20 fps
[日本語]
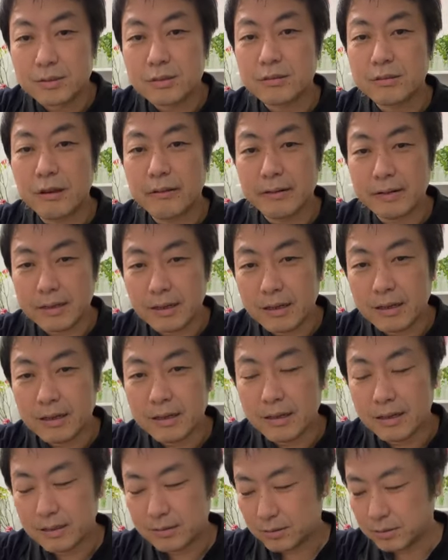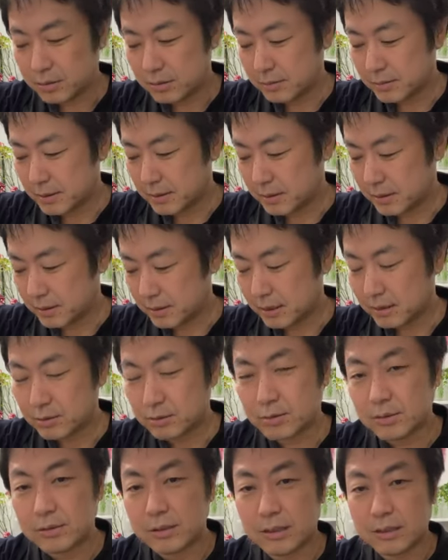器はねあっという間でした
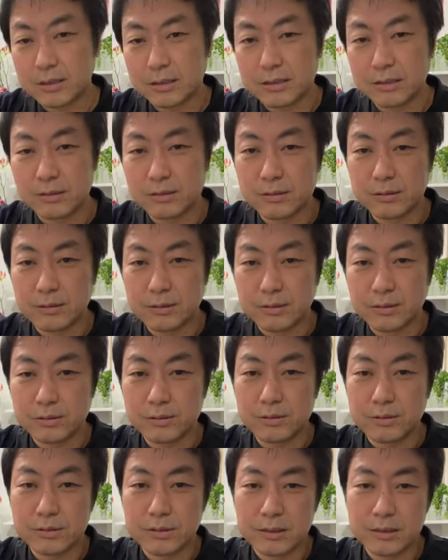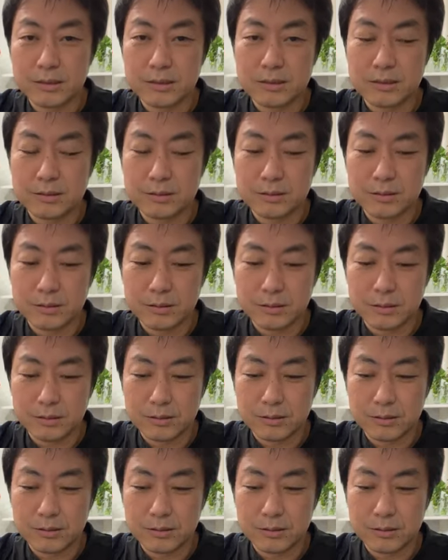そうなんですよそうなんですよ